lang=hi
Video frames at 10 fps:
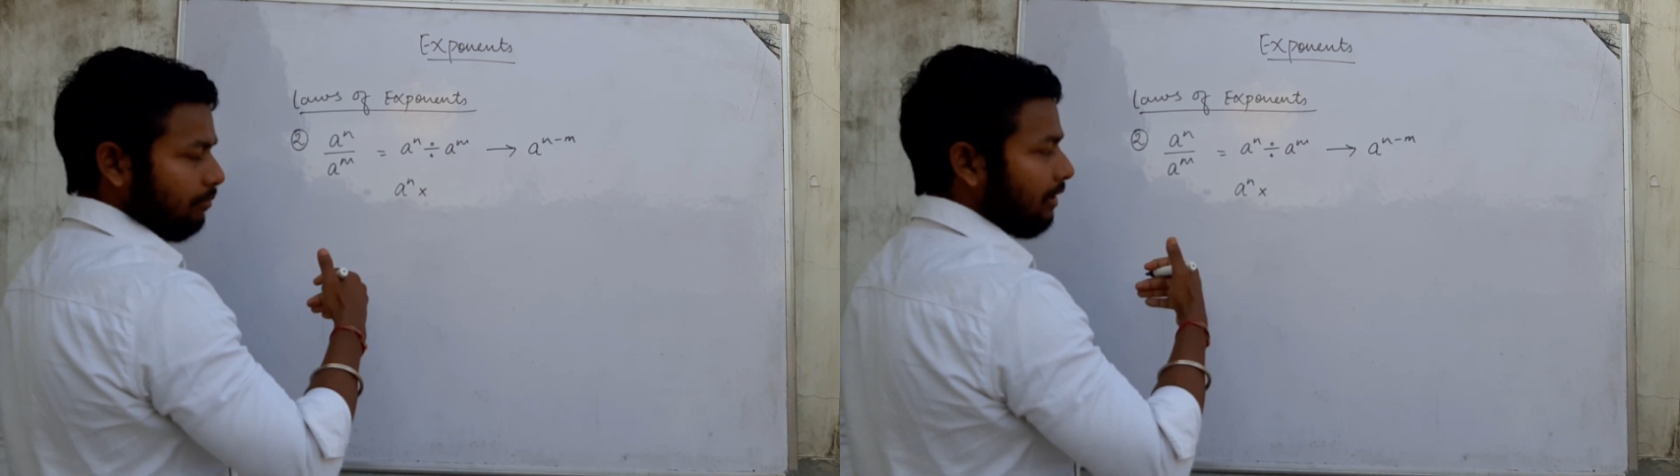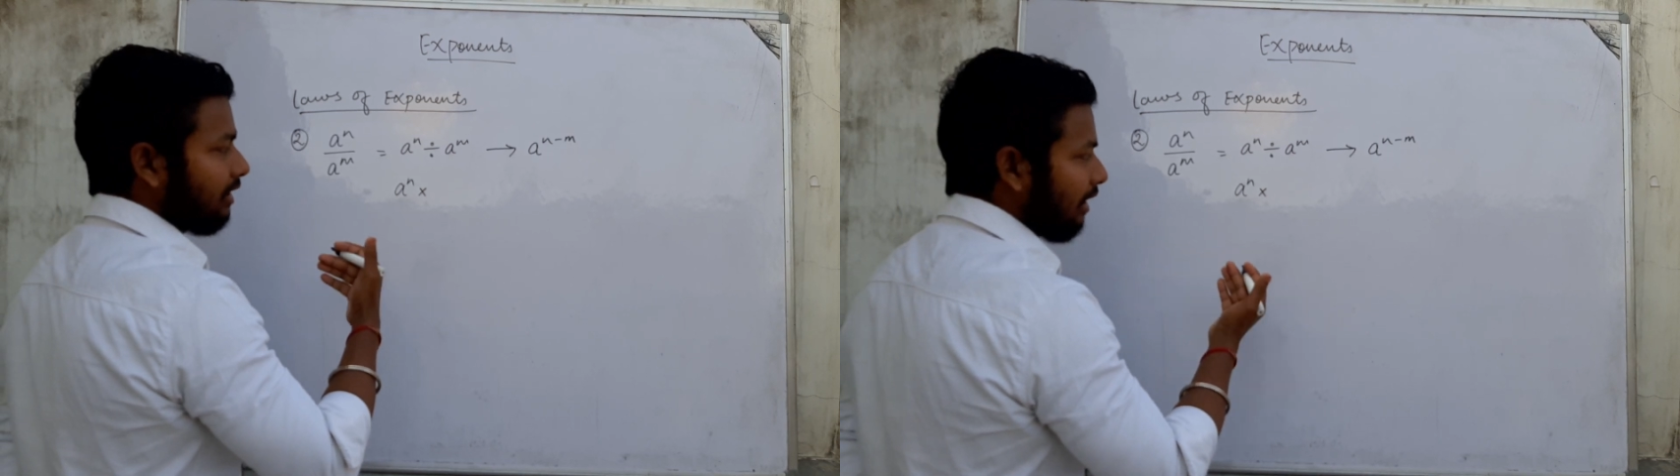
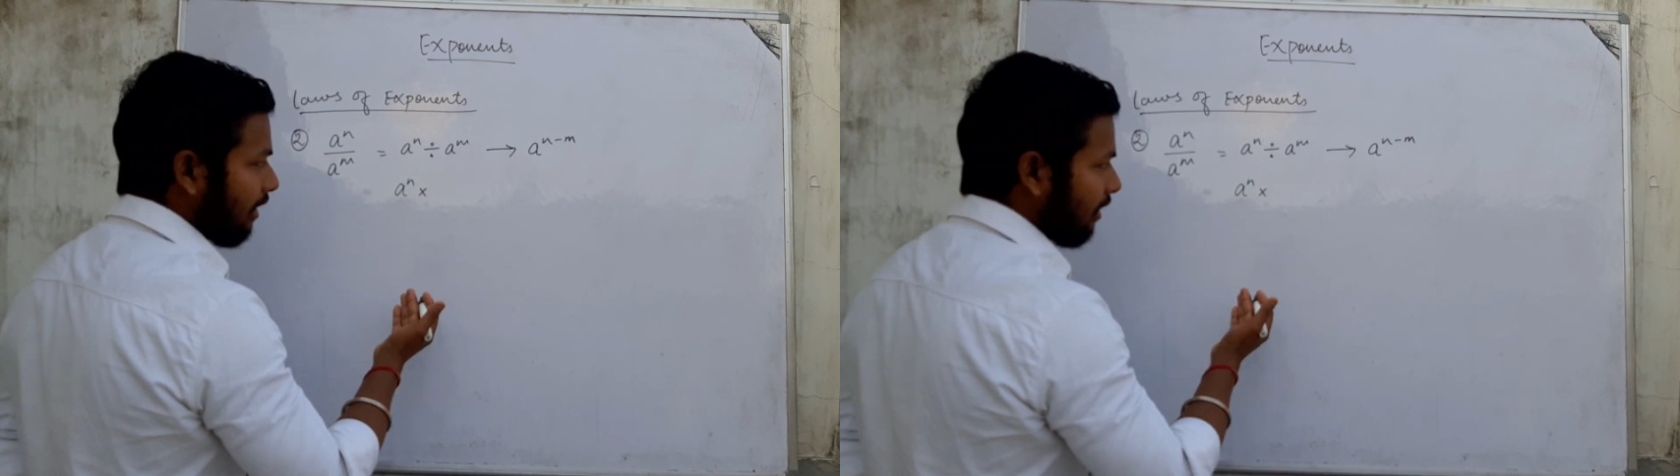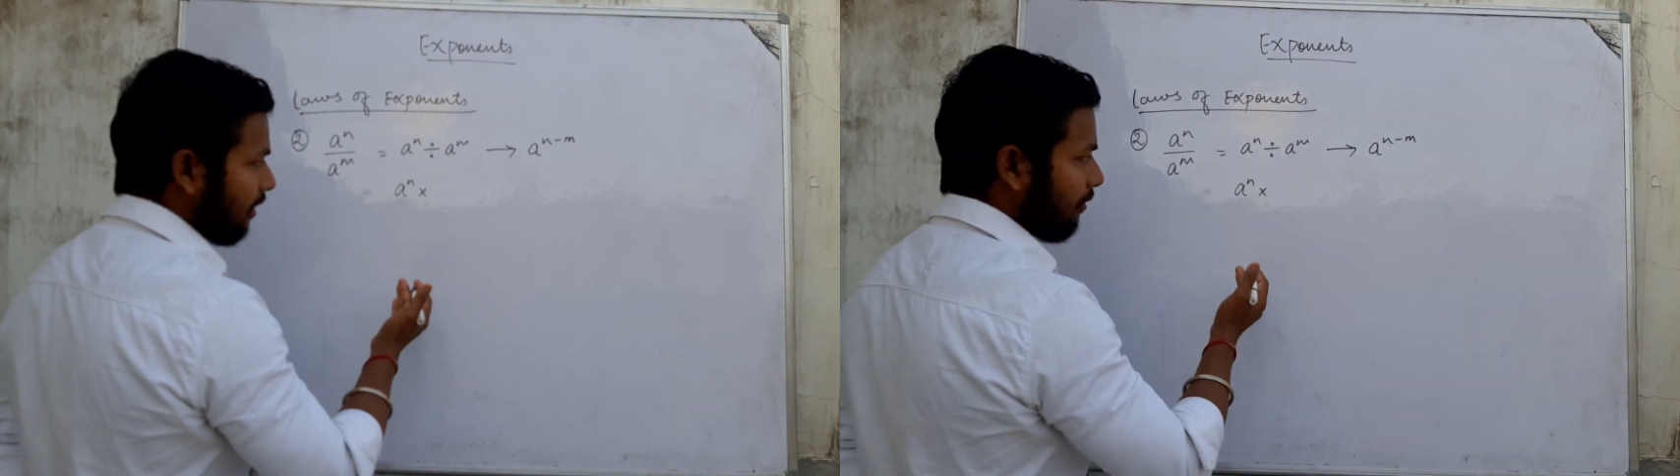
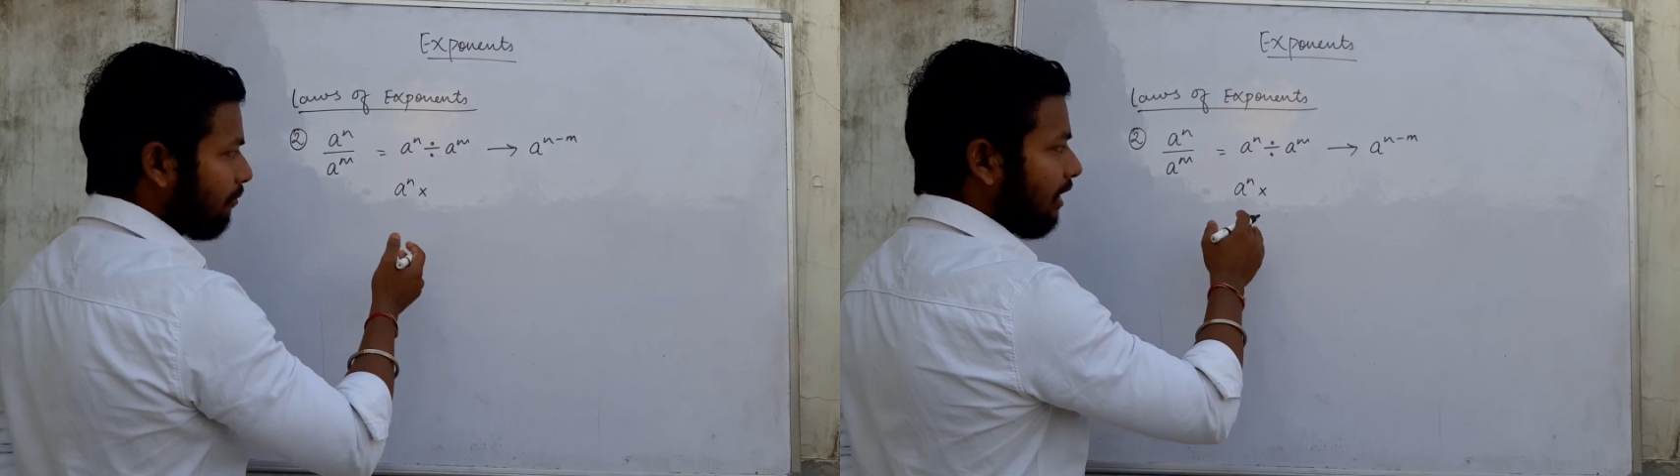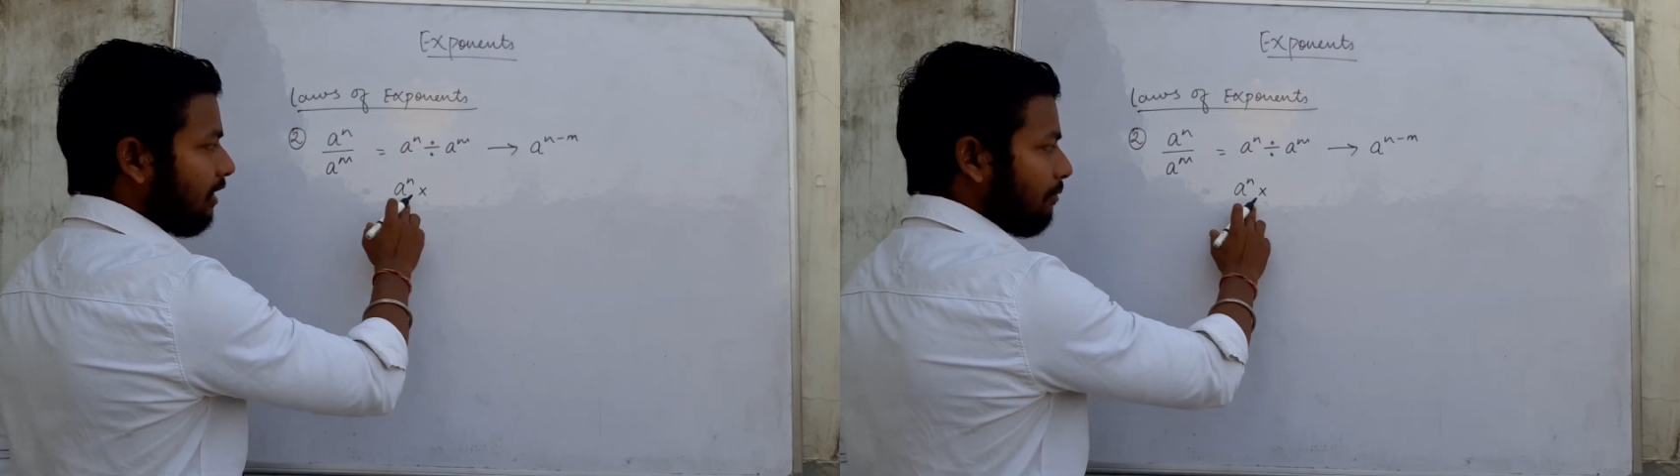बदल कर
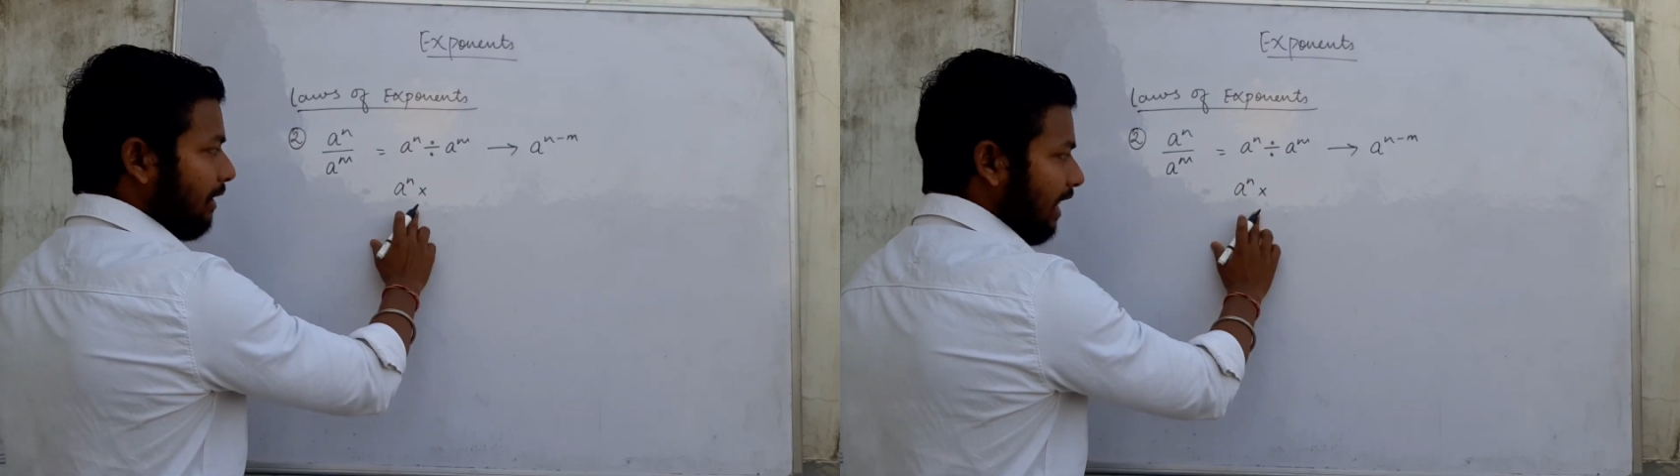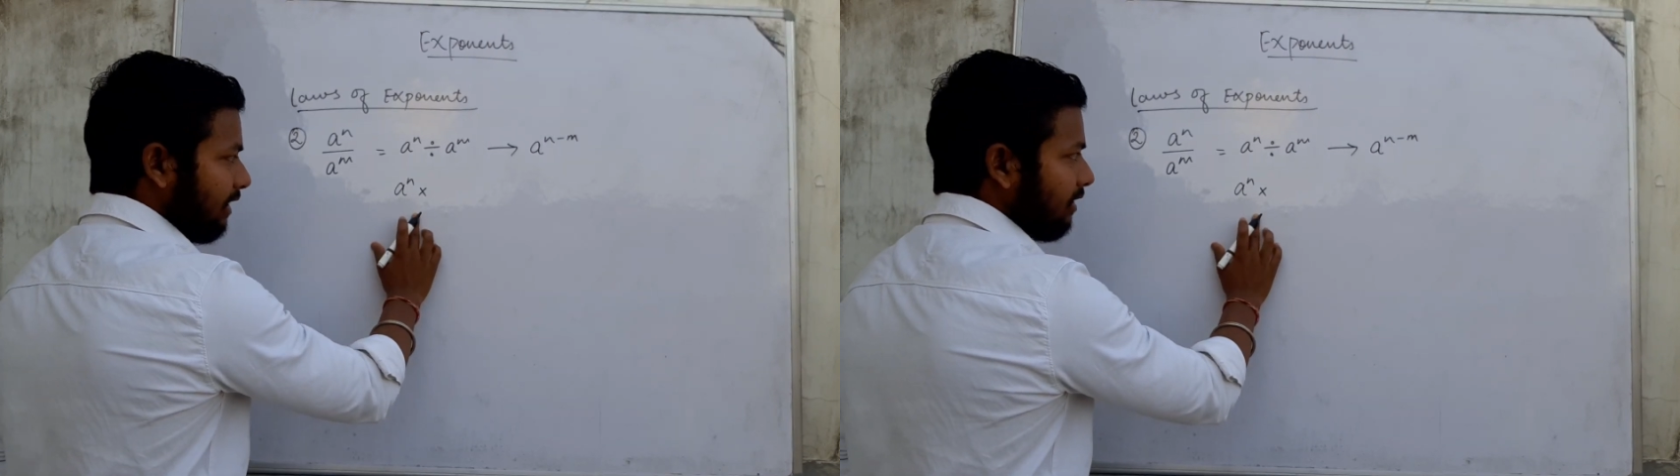
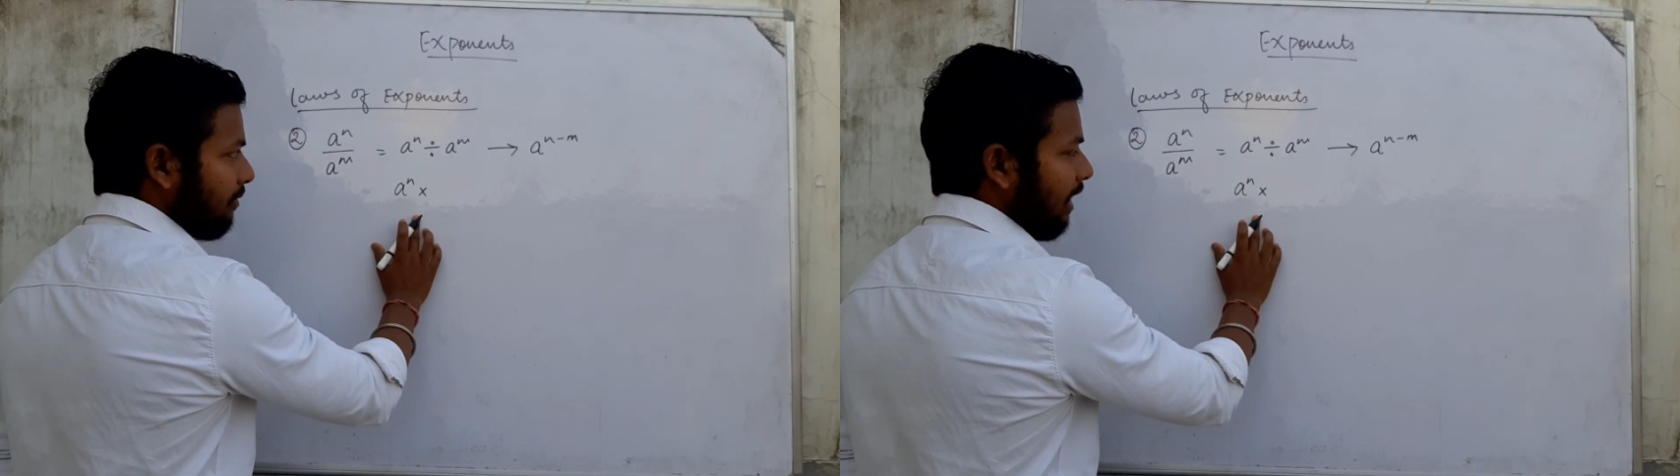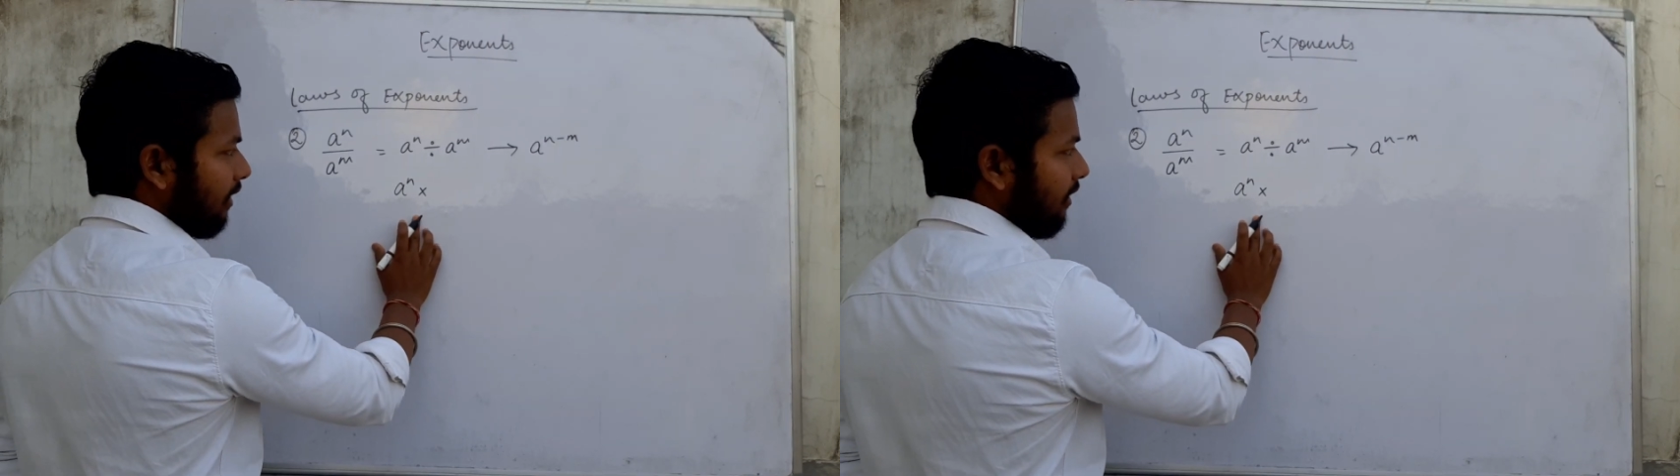मल्टीप्लाइड
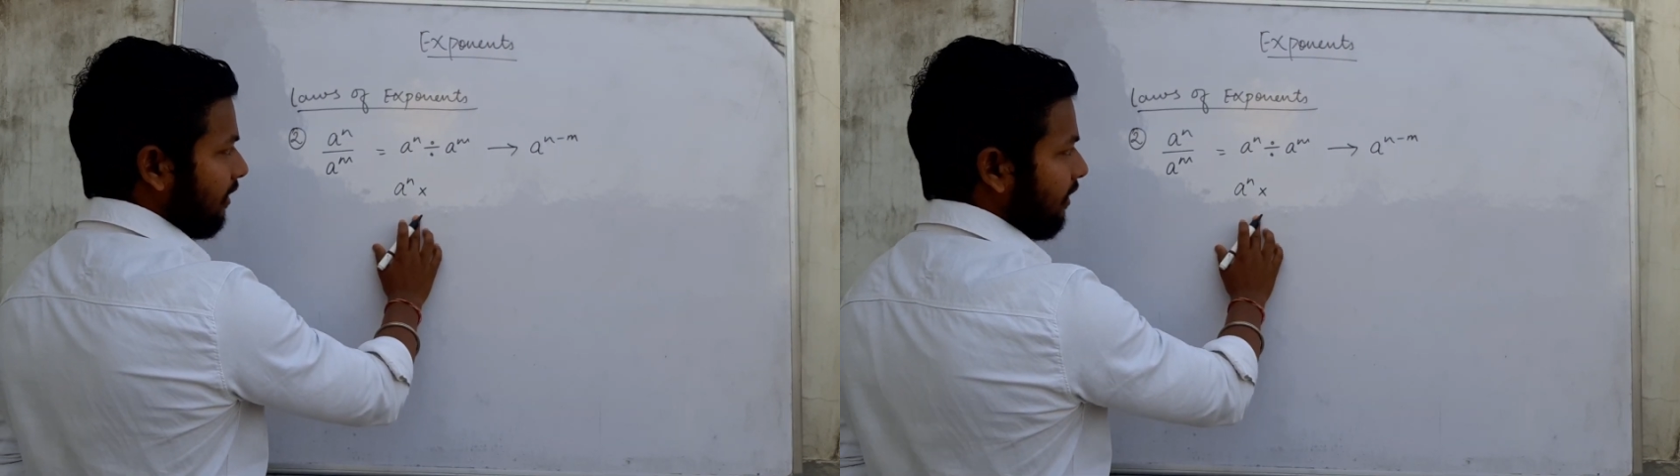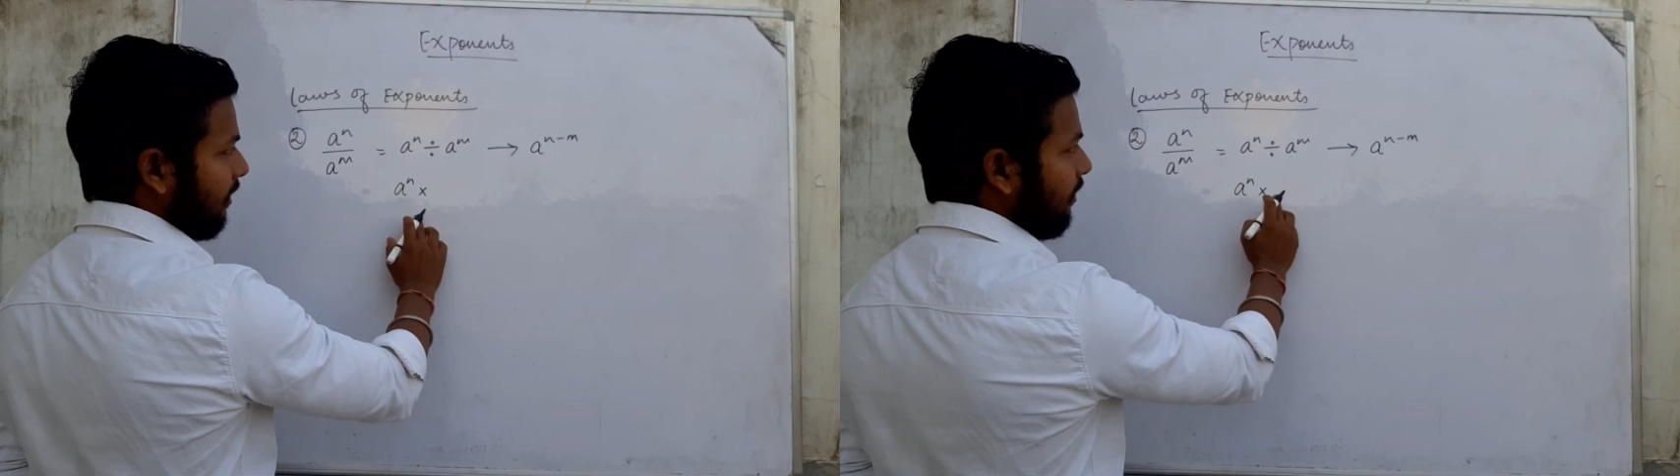जब लाते
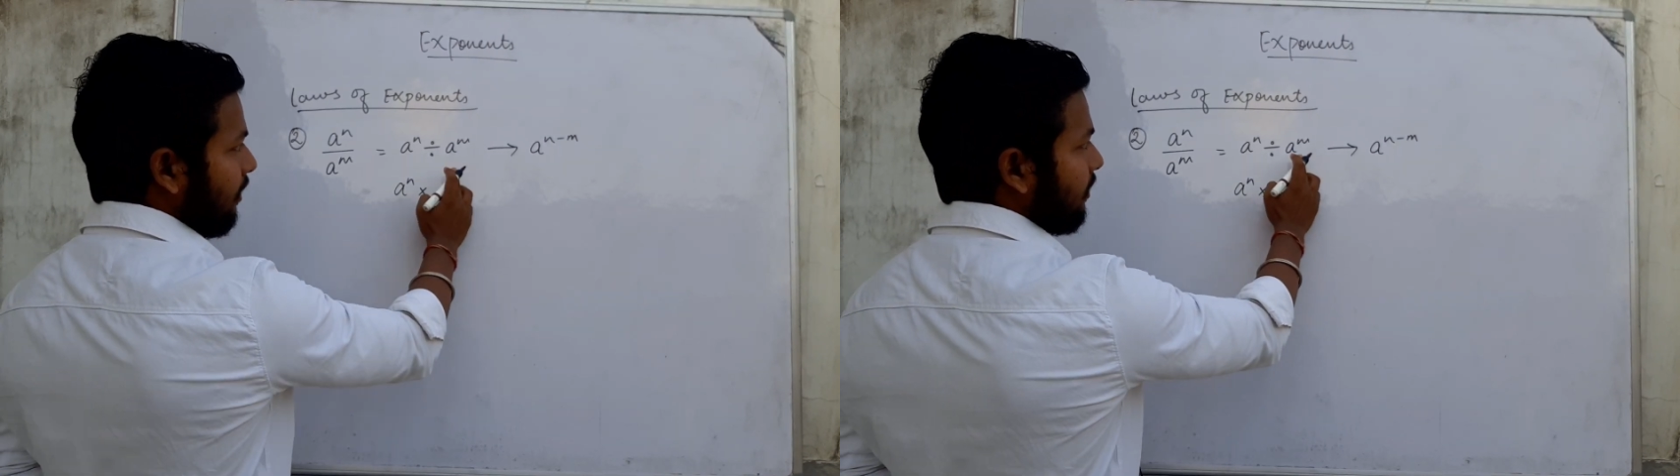हैं